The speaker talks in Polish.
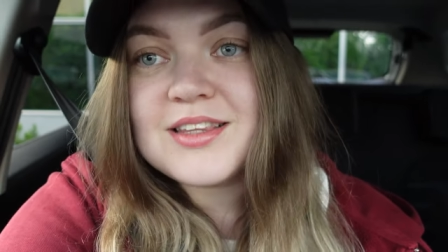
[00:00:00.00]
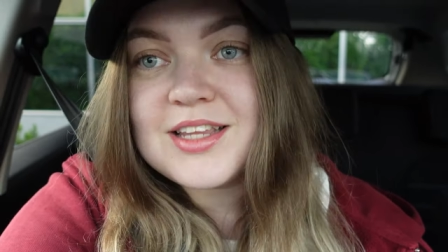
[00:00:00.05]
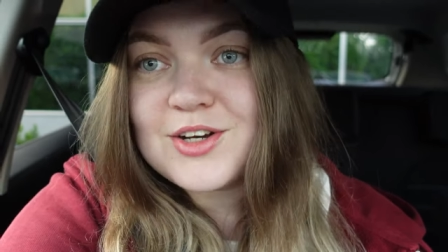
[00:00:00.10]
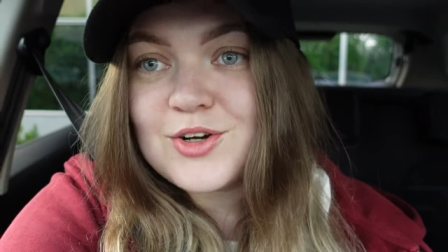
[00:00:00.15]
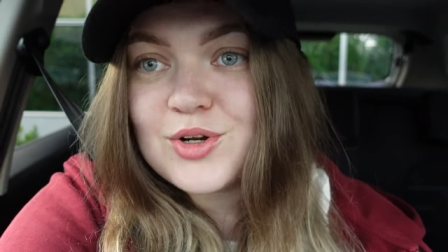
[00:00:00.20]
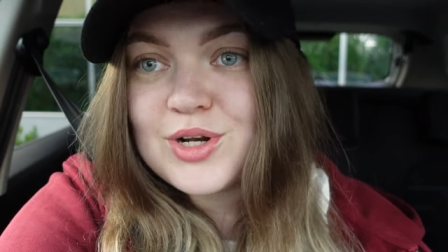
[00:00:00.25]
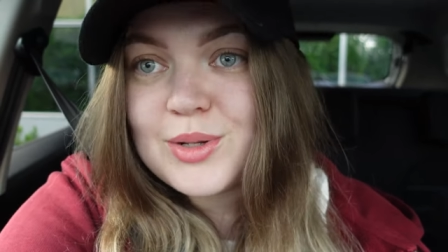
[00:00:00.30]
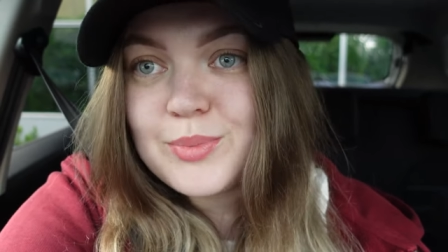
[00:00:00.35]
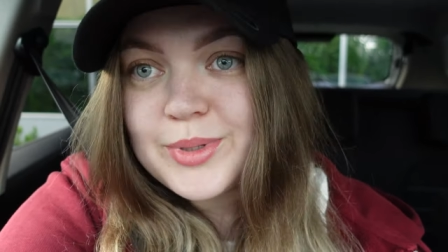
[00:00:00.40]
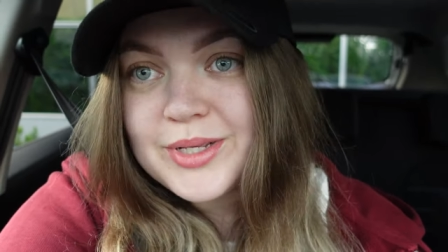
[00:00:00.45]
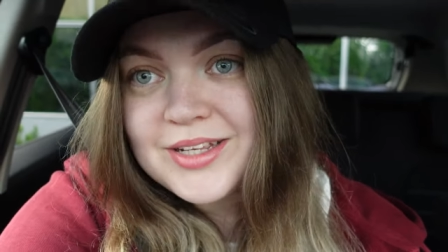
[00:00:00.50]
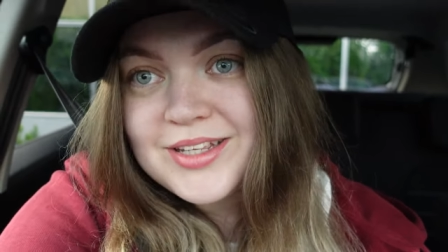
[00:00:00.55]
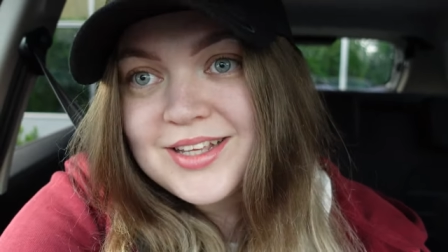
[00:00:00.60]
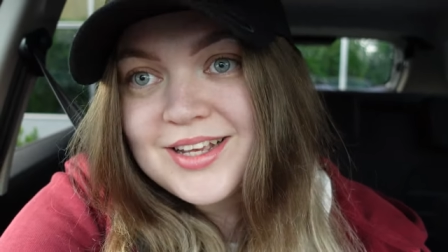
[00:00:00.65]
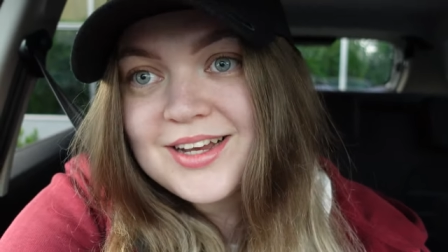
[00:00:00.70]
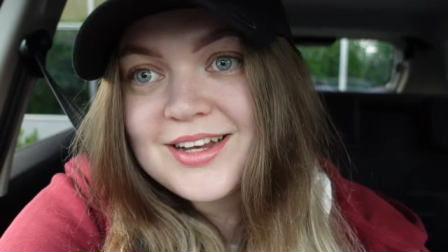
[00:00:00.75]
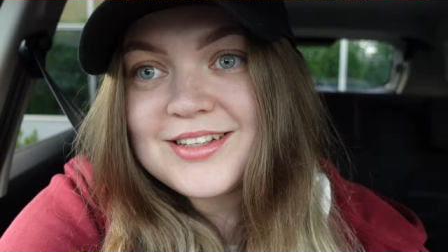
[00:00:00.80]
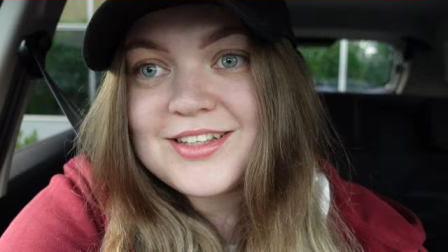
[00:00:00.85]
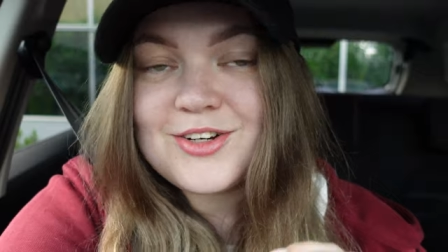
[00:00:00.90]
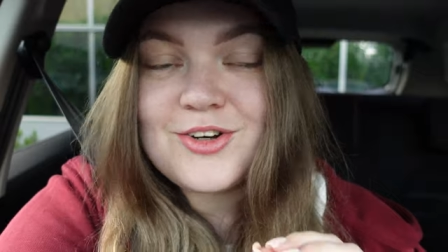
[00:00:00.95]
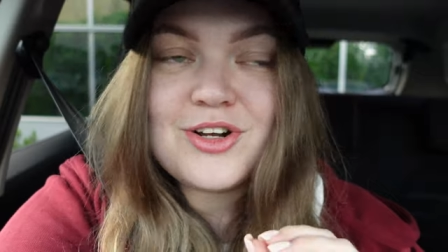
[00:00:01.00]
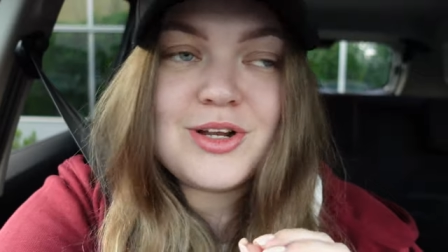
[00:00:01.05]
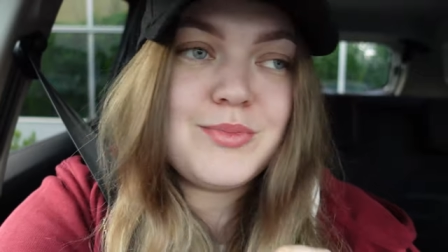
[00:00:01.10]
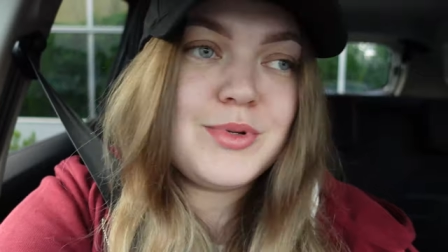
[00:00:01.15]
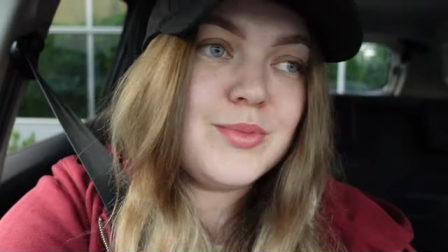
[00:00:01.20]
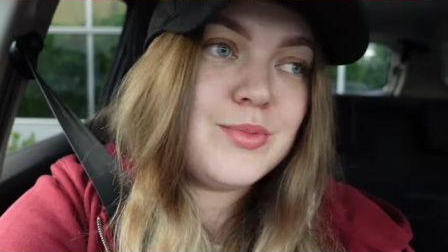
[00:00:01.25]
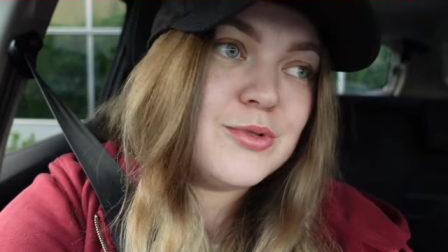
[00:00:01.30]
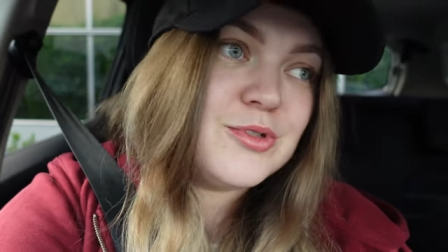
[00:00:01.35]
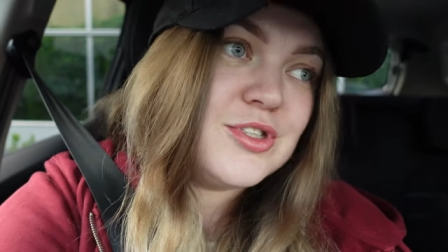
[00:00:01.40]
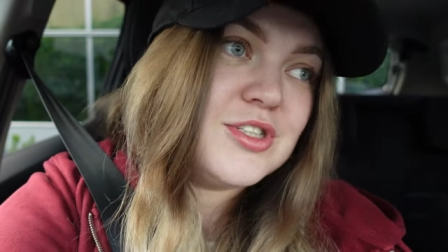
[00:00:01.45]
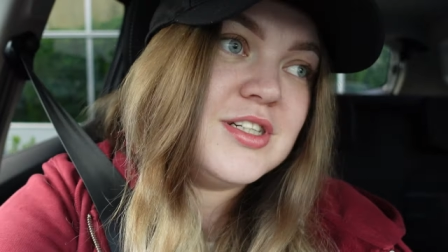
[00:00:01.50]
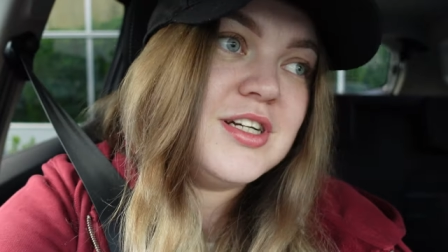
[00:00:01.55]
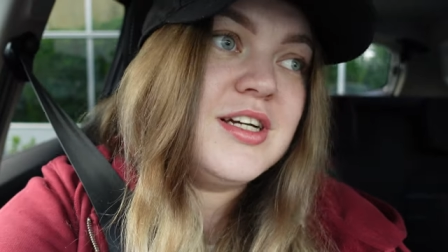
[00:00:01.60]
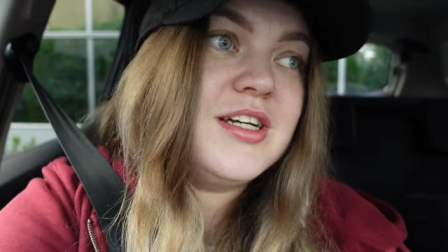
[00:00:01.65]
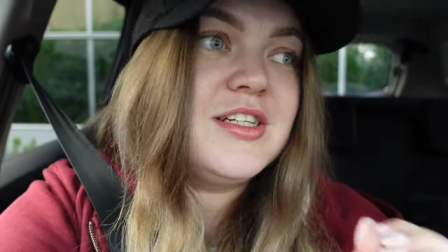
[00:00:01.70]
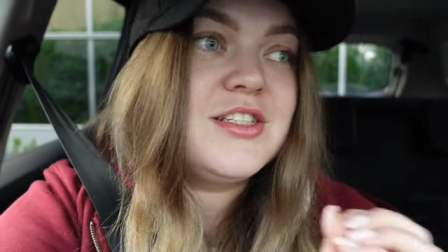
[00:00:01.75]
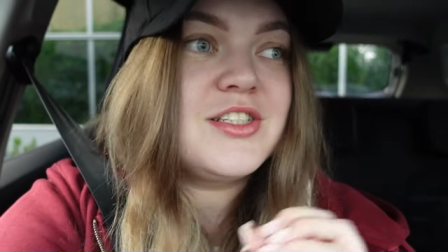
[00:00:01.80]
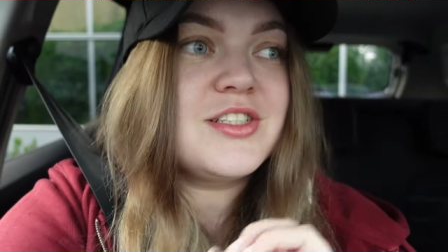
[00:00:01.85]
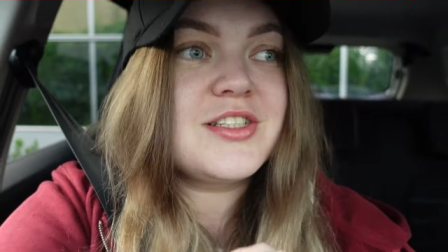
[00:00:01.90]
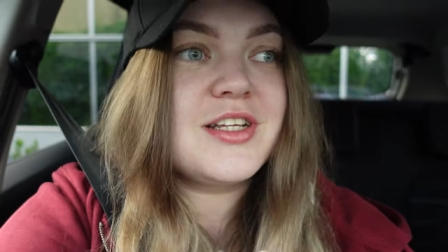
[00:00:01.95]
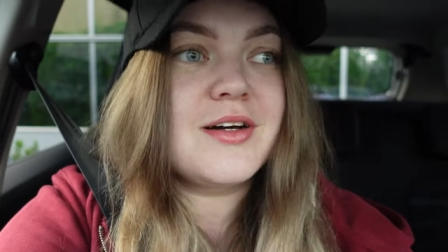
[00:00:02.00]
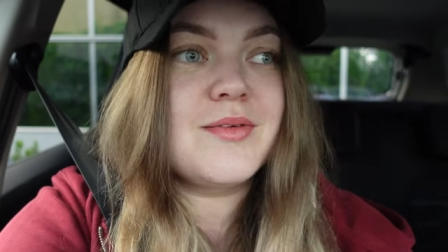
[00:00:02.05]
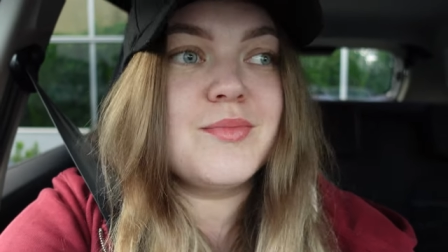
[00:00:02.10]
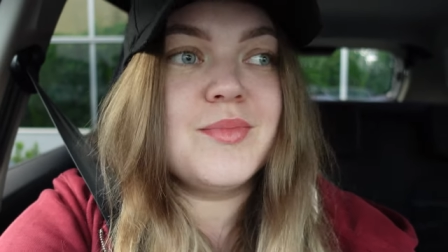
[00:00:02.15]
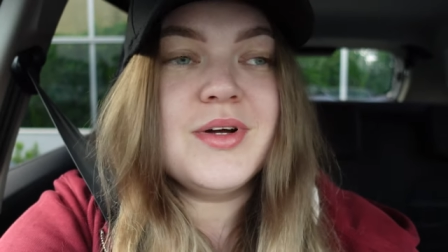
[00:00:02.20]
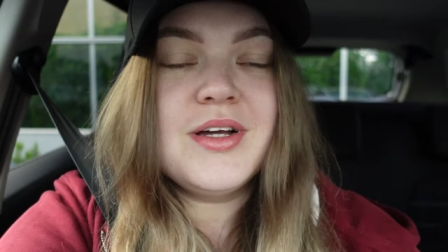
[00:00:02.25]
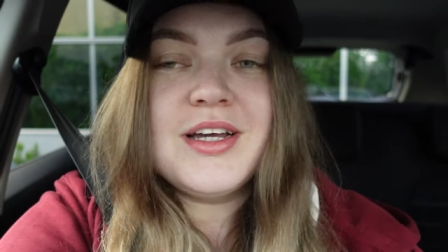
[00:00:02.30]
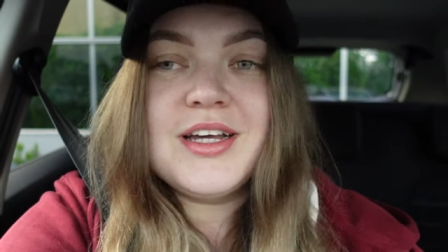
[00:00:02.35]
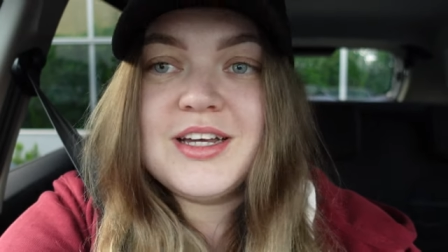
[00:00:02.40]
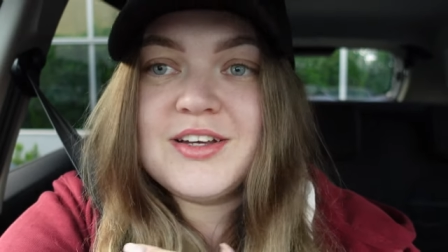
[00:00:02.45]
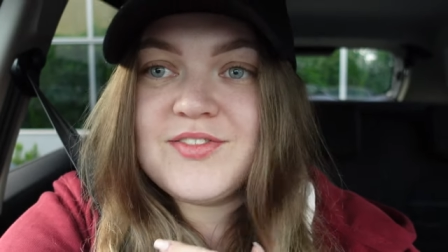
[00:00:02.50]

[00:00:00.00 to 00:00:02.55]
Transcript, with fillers: tego lepiej nie, tego lepiej po szyi, czy tam,